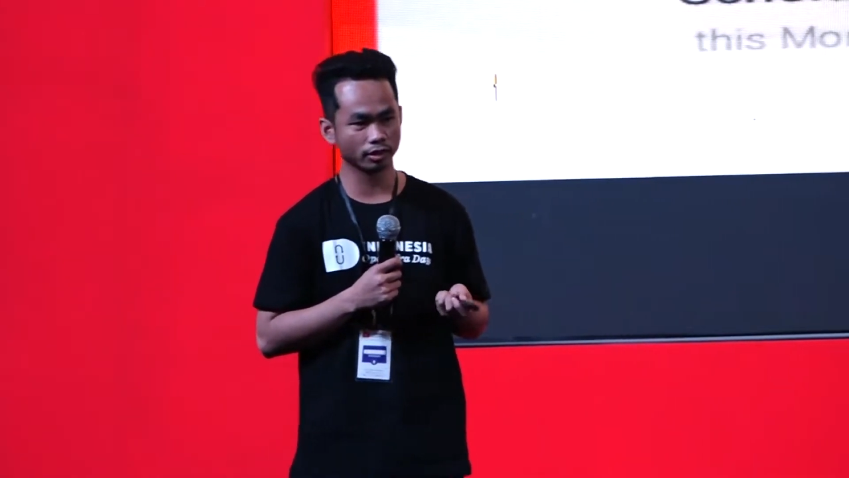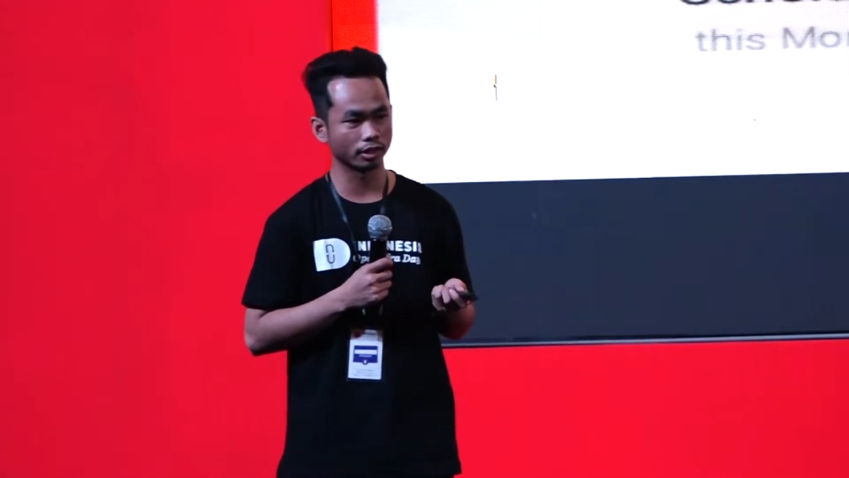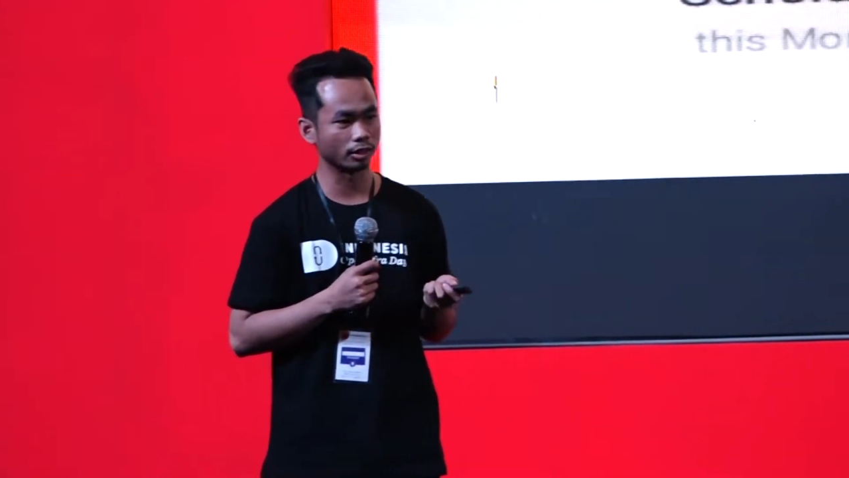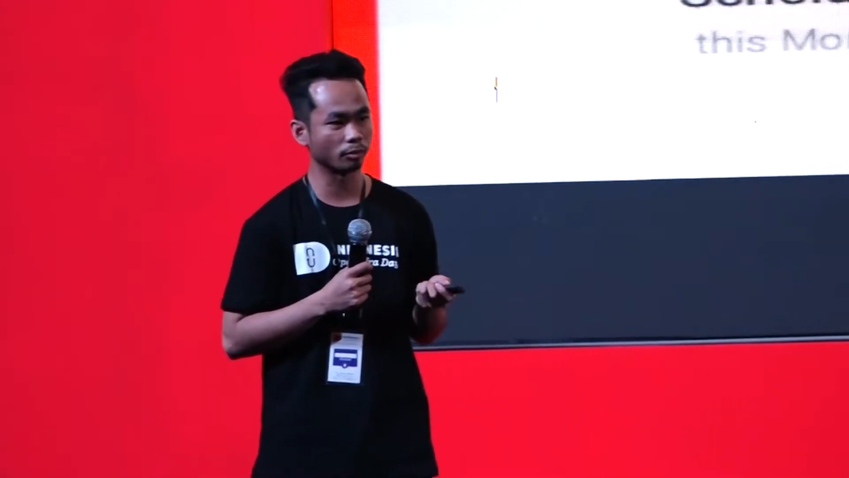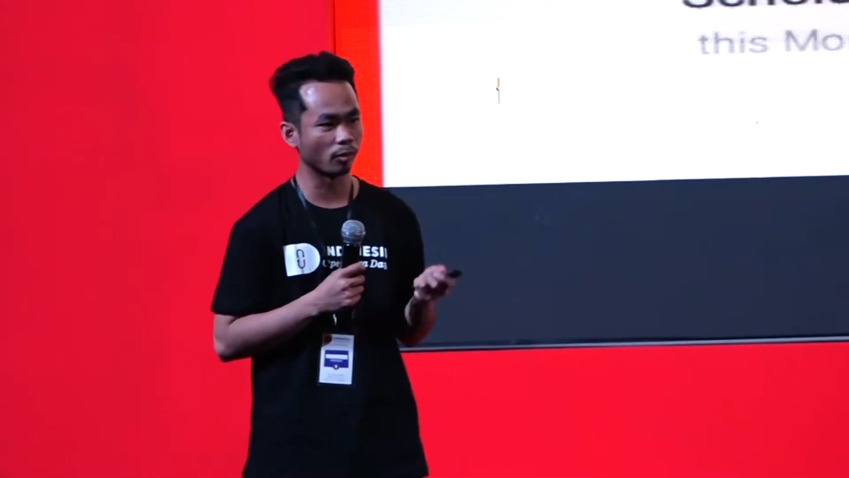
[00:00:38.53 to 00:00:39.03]

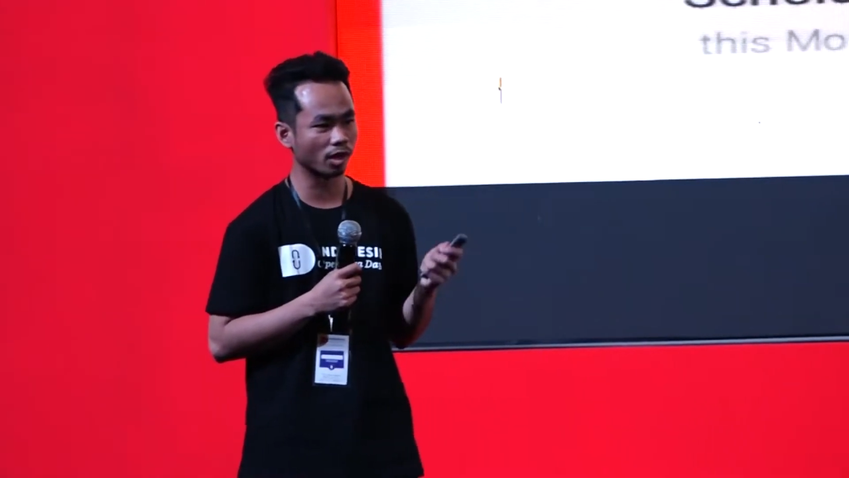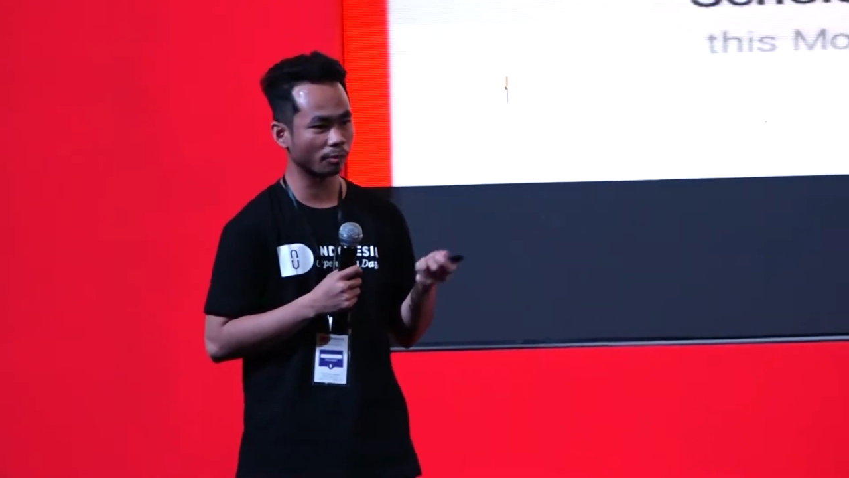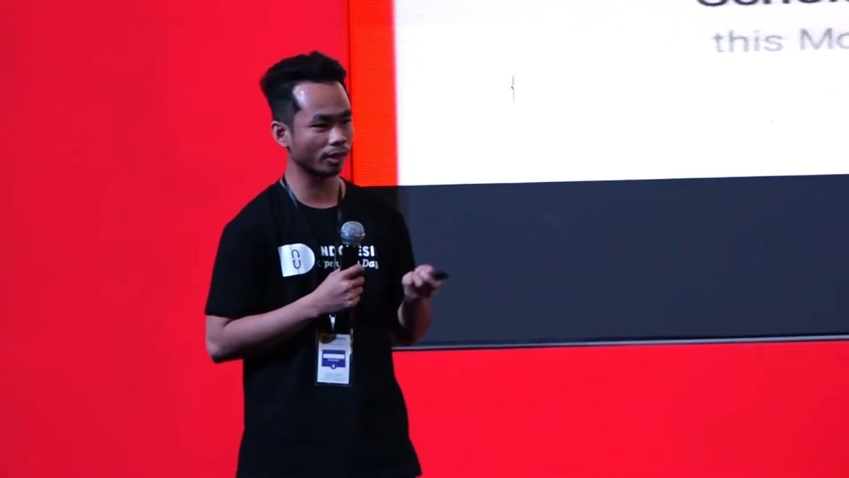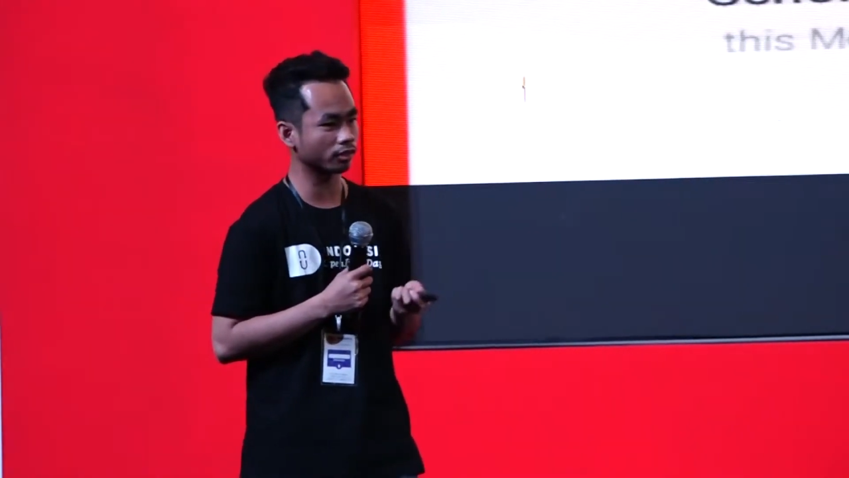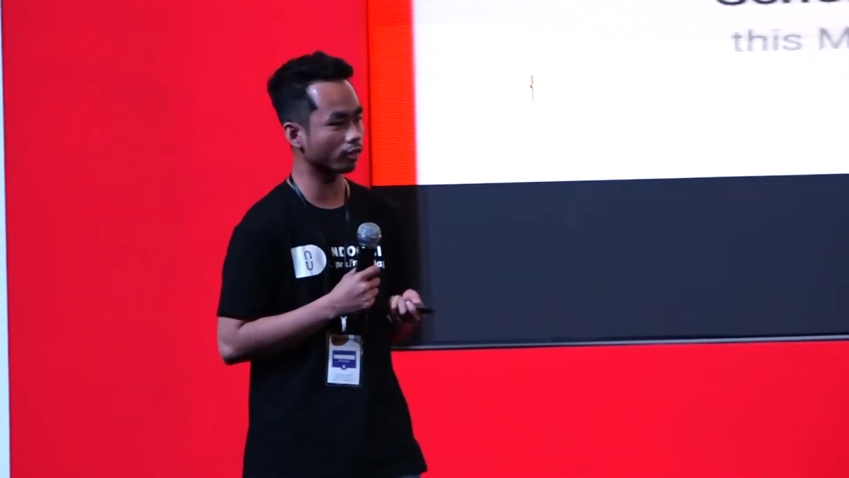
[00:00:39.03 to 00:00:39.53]
di
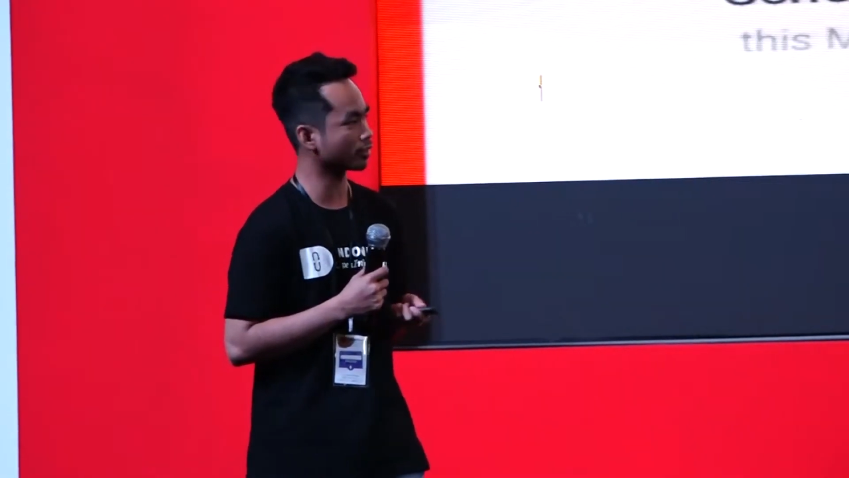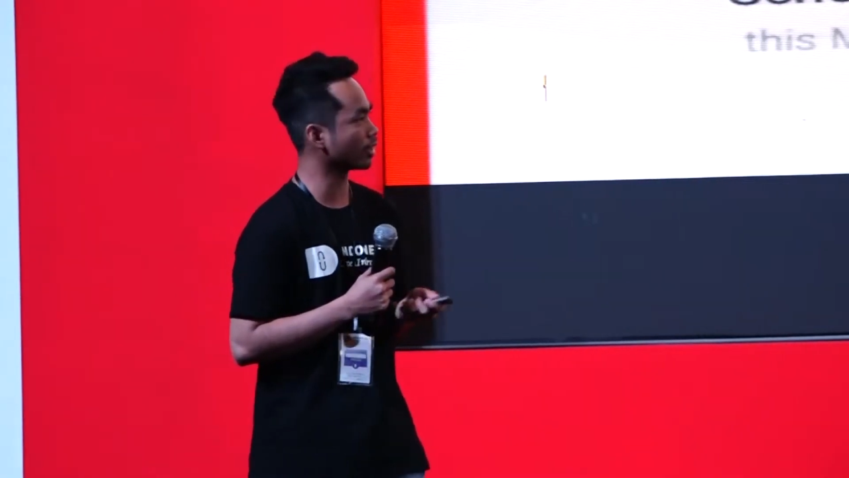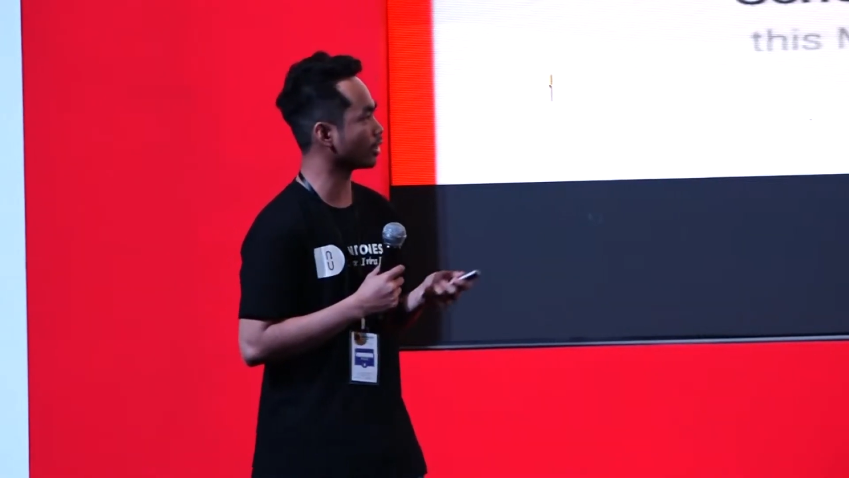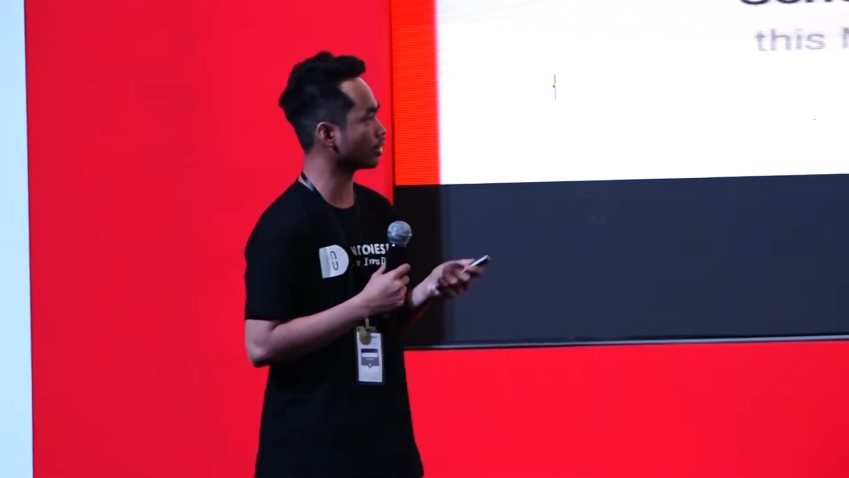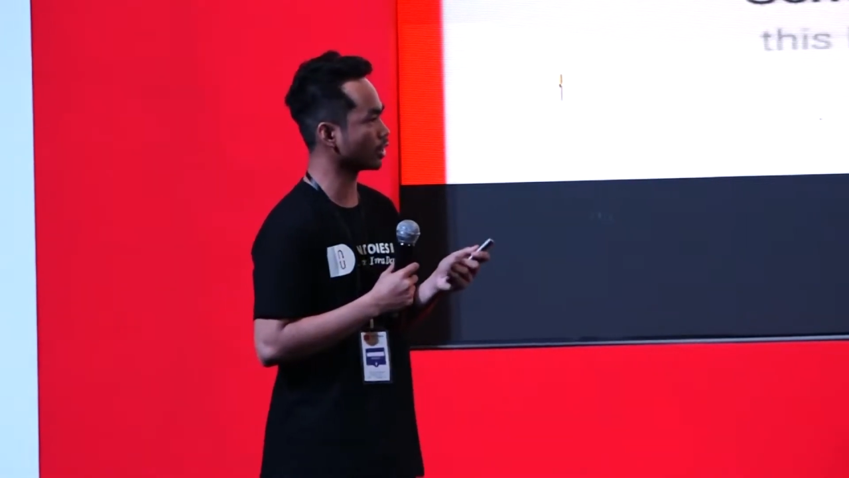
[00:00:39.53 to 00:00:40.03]
beberapa talk dan